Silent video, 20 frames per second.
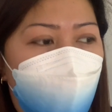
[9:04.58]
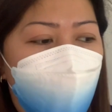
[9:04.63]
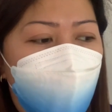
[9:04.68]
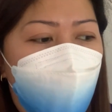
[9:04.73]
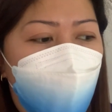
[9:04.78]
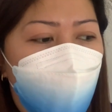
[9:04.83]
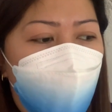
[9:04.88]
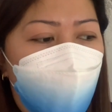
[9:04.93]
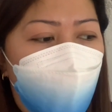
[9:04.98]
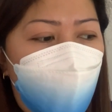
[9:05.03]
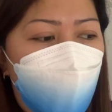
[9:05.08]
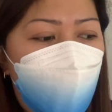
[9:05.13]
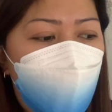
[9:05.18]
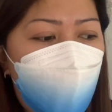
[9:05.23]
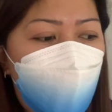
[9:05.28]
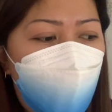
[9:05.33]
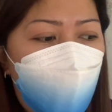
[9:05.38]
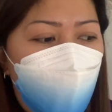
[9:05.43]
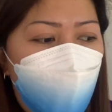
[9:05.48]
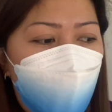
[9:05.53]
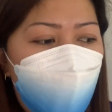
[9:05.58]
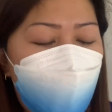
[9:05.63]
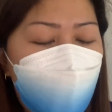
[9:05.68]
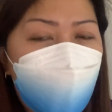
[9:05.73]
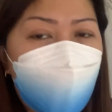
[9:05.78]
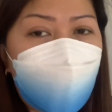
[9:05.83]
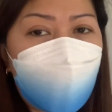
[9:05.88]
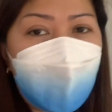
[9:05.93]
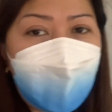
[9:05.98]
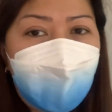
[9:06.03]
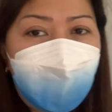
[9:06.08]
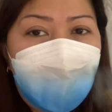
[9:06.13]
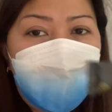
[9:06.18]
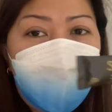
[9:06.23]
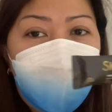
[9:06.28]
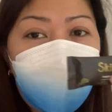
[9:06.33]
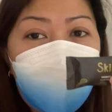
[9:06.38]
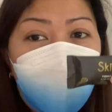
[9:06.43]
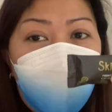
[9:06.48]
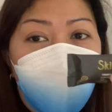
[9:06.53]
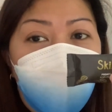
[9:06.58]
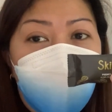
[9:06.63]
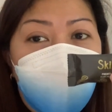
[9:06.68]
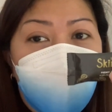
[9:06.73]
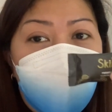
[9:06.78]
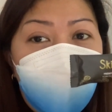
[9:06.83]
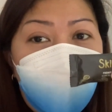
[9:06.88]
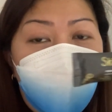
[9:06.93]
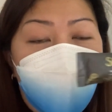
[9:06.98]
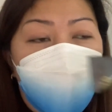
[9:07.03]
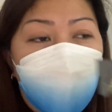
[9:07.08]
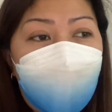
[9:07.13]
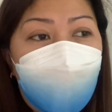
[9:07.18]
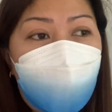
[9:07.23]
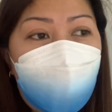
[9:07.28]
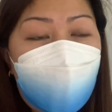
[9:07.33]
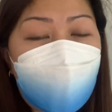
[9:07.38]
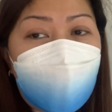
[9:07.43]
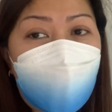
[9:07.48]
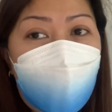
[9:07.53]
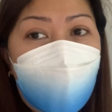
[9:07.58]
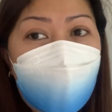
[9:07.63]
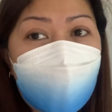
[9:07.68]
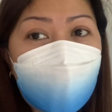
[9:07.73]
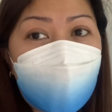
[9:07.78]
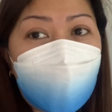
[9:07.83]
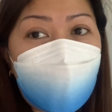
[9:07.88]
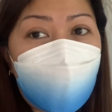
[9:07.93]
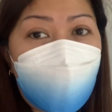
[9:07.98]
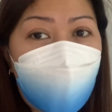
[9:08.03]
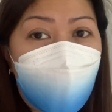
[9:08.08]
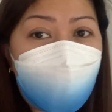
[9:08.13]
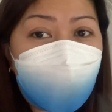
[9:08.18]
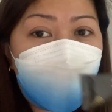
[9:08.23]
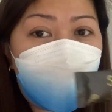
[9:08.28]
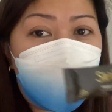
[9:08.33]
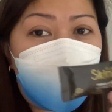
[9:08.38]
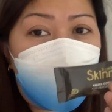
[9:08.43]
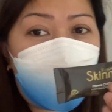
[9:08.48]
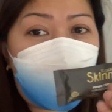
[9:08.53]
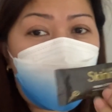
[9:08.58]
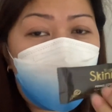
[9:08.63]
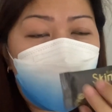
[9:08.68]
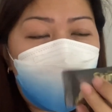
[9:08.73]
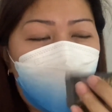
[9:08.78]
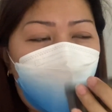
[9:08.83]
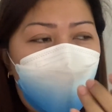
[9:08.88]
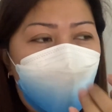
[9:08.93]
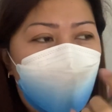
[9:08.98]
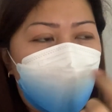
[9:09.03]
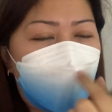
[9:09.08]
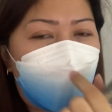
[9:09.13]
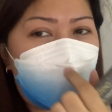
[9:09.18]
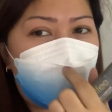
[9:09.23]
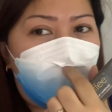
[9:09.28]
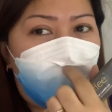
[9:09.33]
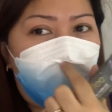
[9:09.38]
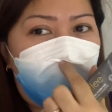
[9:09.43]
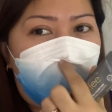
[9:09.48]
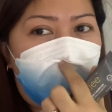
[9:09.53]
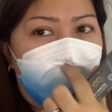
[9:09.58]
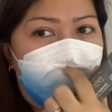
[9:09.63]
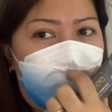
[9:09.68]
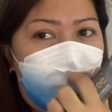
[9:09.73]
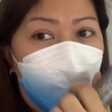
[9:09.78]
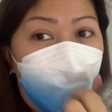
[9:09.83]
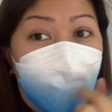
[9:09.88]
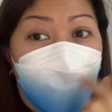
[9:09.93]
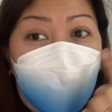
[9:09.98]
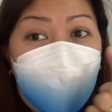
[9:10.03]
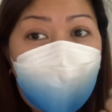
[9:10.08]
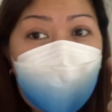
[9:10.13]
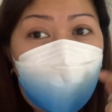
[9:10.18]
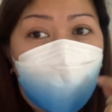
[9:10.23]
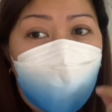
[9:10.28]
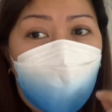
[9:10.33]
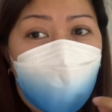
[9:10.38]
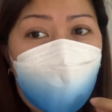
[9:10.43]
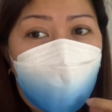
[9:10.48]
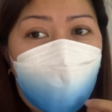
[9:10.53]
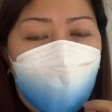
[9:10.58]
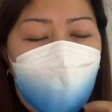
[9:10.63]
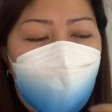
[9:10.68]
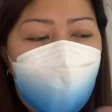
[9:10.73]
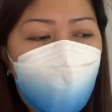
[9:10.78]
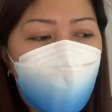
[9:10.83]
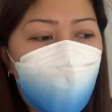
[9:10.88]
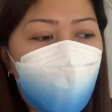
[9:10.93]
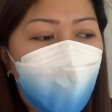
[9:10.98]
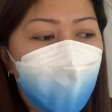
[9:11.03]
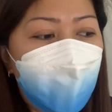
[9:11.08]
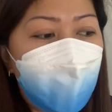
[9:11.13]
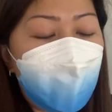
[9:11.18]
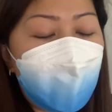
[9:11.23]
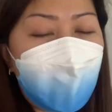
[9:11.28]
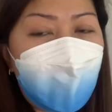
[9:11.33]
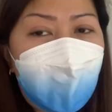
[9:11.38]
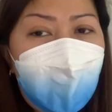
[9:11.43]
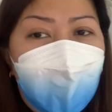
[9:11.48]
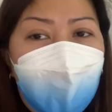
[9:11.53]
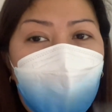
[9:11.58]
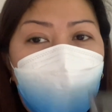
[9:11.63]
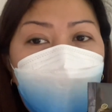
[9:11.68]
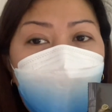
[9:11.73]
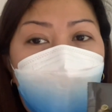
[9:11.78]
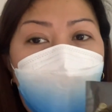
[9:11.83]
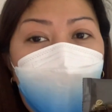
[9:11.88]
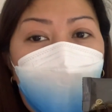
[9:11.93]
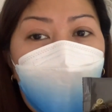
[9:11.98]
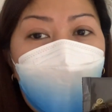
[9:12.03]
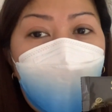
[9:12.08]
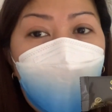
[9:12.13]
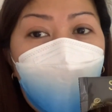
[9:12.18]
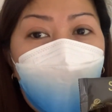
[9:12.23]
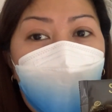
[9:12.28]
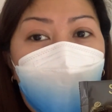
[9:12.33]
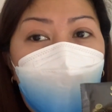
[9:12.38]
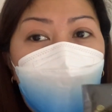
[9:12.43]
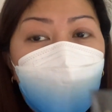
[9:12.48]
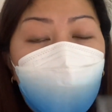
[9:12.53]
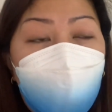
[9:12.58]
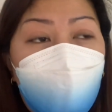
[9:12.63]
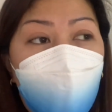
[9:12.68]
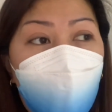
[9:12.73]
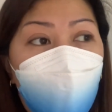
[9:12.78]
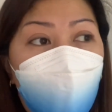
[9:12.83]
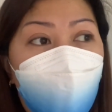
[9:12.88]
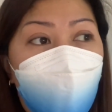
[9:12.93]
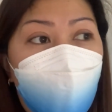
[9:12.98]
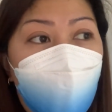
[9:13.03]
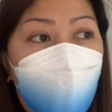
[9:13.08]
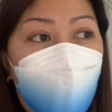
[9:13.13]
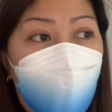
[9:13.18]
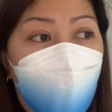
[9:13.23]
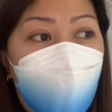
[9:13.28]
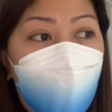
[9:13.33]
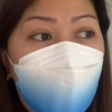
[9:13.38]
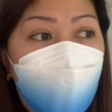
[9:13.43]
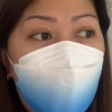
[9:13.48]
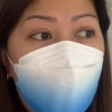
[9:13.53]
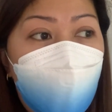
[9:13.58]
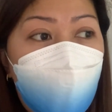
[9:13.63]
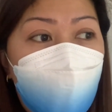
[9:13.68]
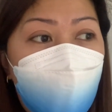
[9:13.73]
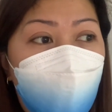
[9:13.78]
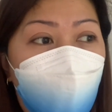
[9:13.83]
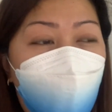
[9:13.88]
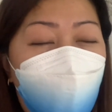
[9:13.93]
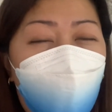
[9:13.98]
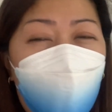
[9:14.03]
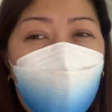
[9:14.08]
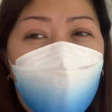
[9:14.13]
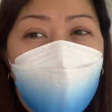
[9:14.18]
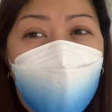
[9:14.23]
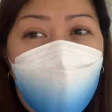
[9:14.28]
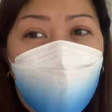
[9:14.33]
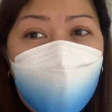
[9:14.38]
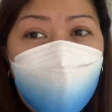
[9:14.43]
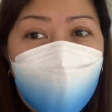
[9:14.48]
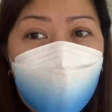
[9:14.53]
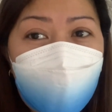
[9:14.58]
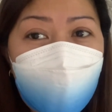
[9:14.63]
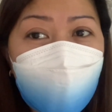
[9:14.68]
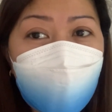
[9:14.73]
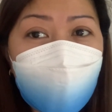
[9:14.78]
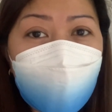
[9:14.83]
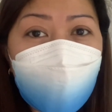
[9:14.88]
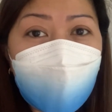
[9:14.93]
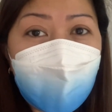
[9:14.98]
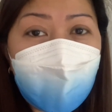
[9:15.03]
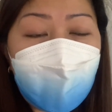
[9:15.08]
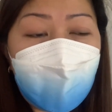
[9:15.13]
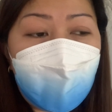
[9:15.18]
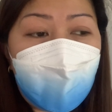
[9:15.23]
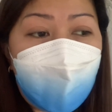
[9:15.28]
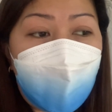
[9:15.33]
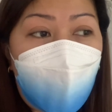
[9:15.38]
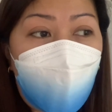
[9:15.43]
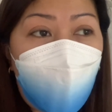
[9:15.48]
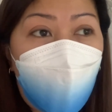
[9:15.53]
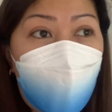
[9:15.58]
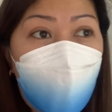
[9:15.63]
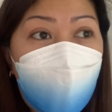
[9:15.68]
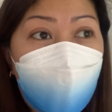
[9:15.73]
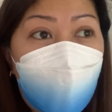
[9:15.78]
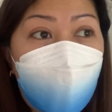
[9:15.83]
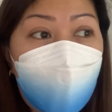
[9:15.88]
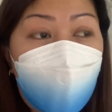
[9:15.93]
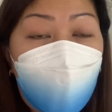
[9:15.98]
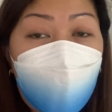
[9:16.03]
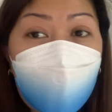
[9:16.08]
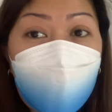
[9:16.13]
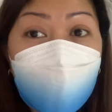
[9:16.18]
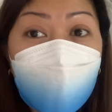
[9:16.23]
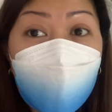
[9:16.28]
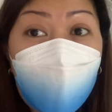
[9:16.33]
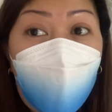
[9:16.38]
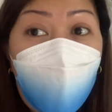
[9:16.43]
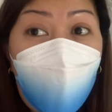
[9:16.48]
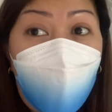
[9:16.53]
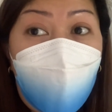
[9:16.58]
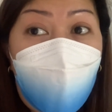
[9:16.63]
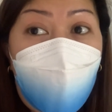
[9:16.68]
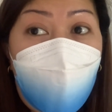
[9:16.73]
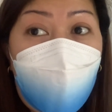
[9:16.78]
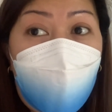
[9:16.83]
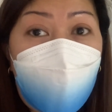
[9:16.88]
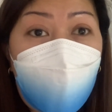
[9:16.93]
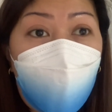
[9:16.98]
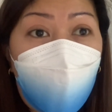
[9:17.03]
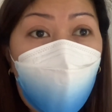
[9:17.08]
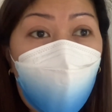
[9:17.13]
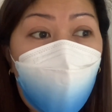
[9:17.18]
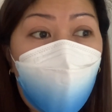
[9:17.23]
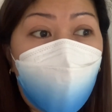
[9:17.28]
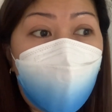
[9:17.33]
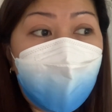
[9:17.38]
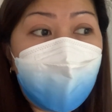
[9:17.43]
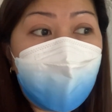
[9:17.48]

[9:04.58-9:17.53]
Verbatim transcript: time namin. So, gusto ko lang kayong i-update kasi last, last ko na to. Gusto ko na siyang timplahin ngayon after ng lunch. Actually, pwede nyo pala siyang inumin ng before breakfast bago kayo mag-breakfast kung wala kayong